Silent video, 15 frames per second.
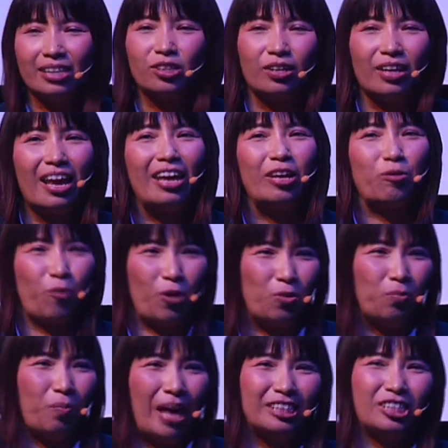h a
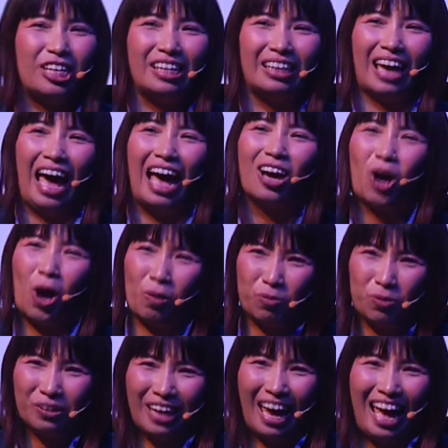Grill Machine ค่ะ ขอ
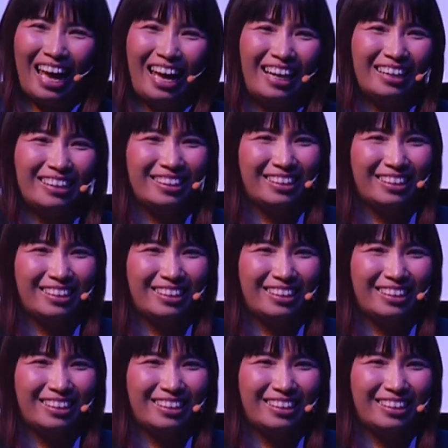บคุณค่ะ